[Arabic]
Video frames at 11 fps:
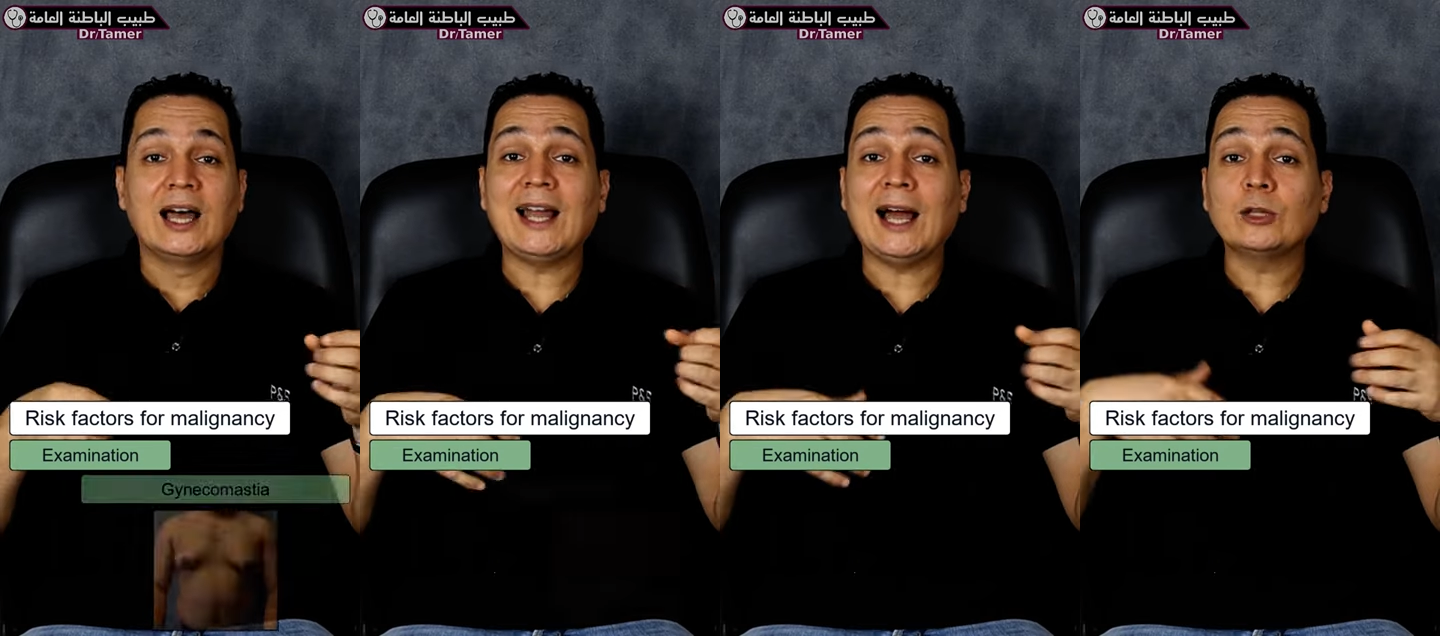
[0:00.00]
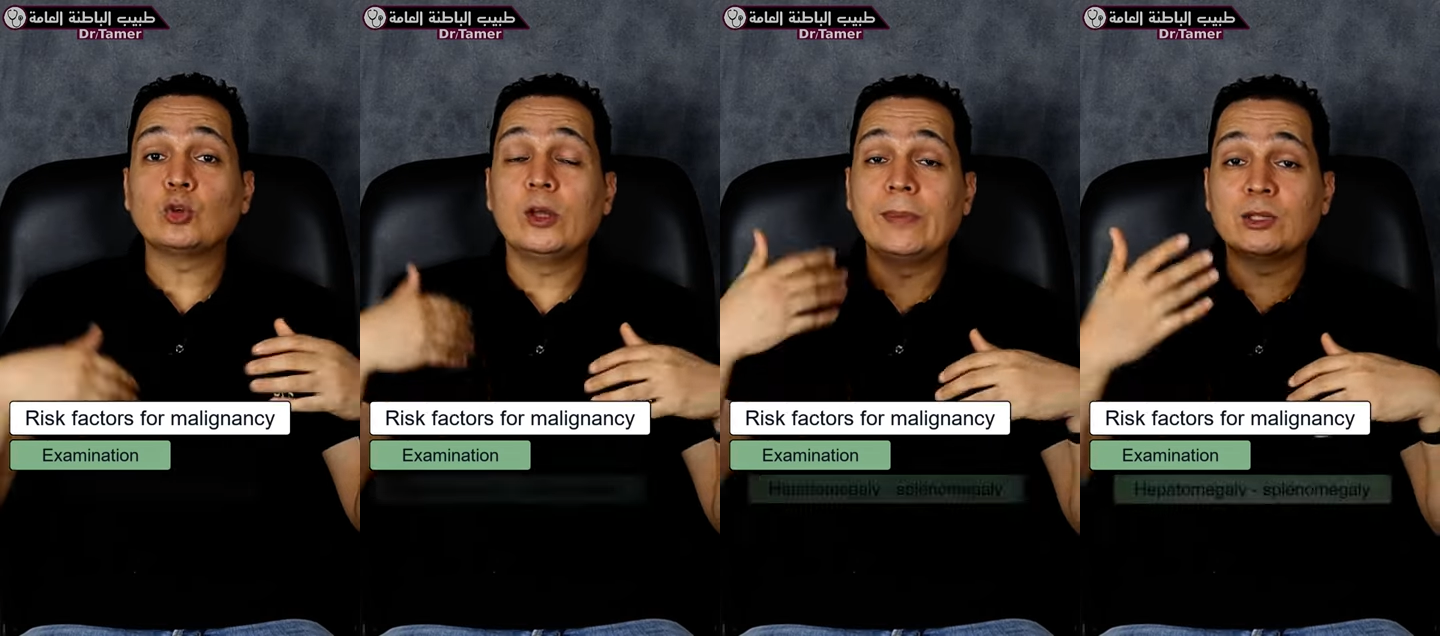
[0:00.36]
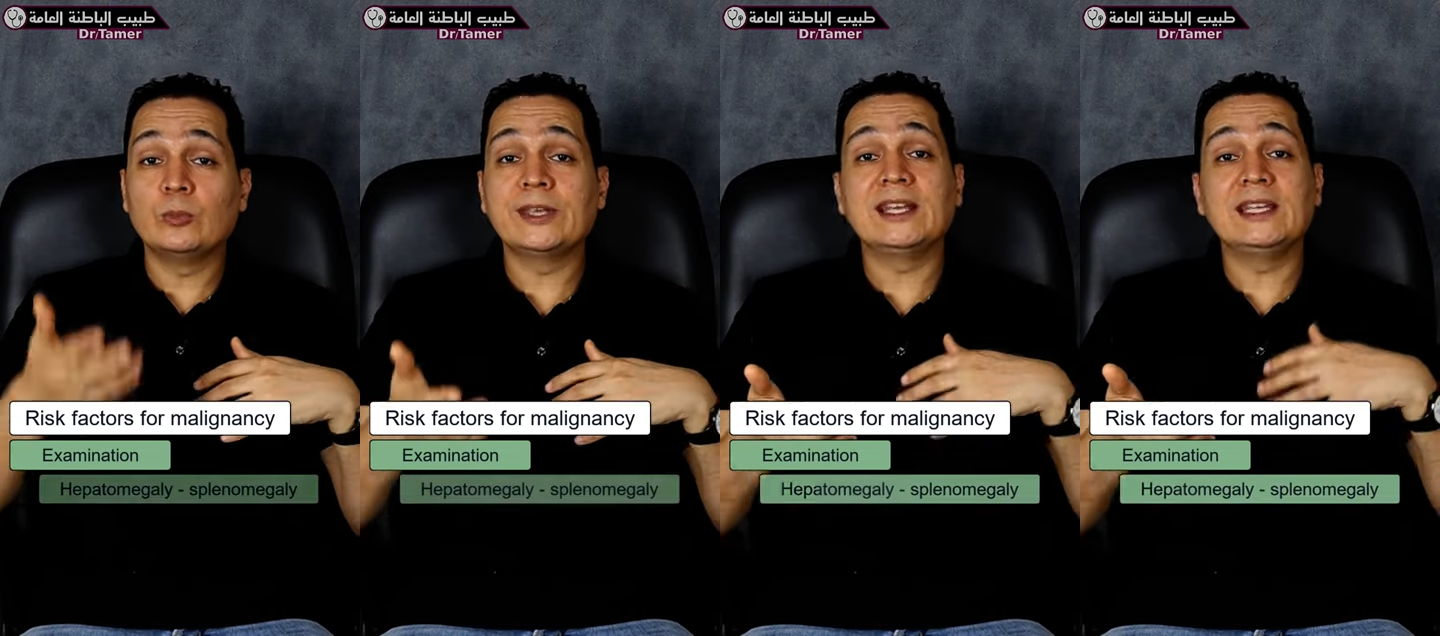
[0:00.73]
هل عنده
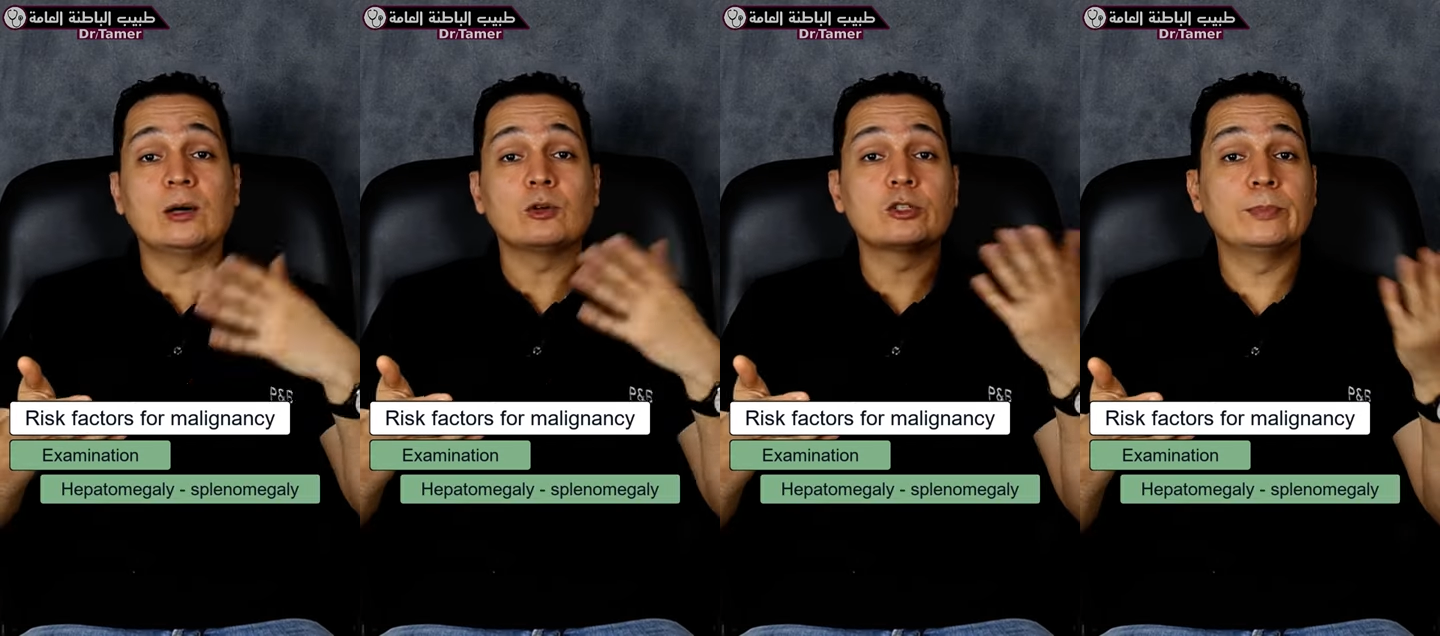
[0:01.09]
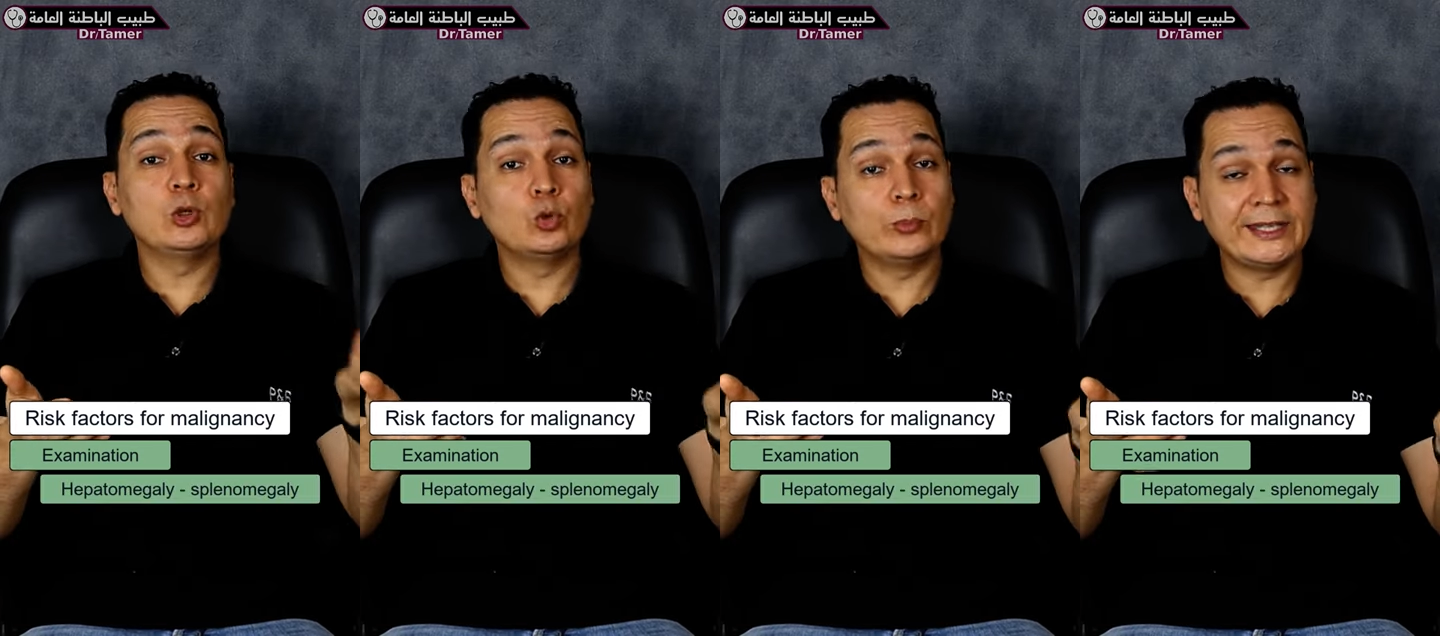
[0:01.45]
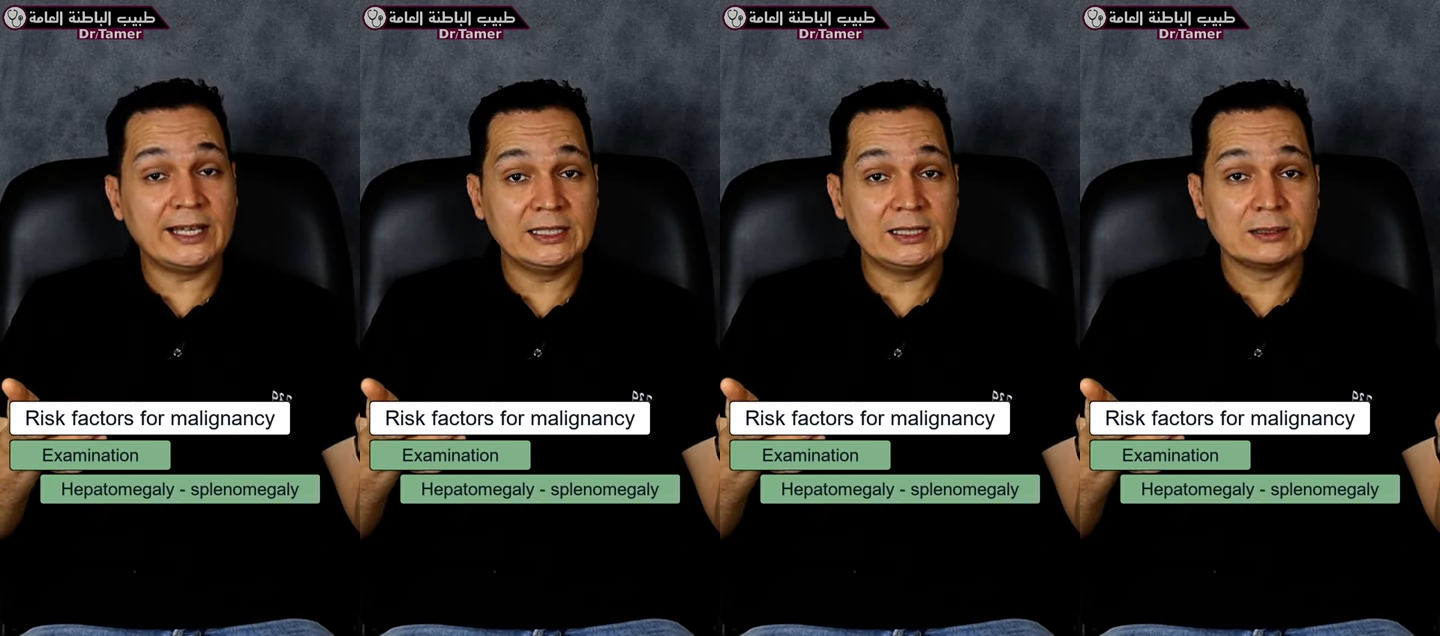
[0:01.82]
هيباتوميجالي أو
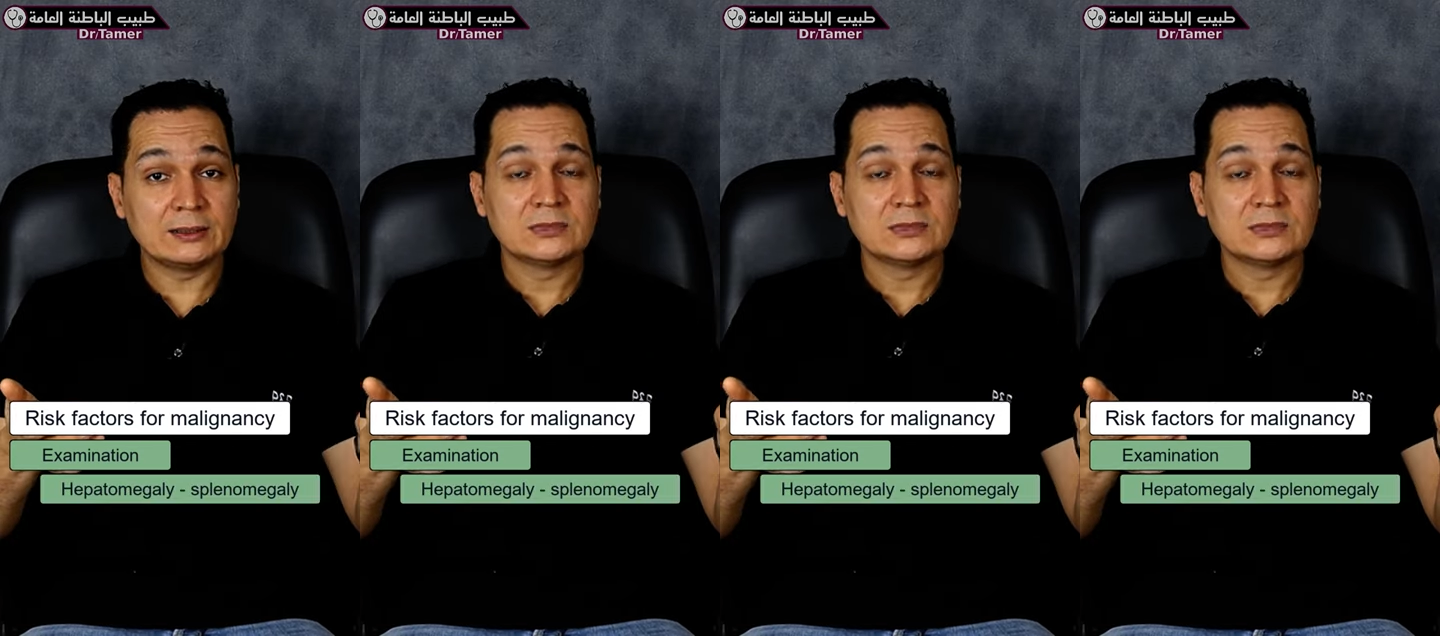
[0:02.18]
سبلينوميجالي؟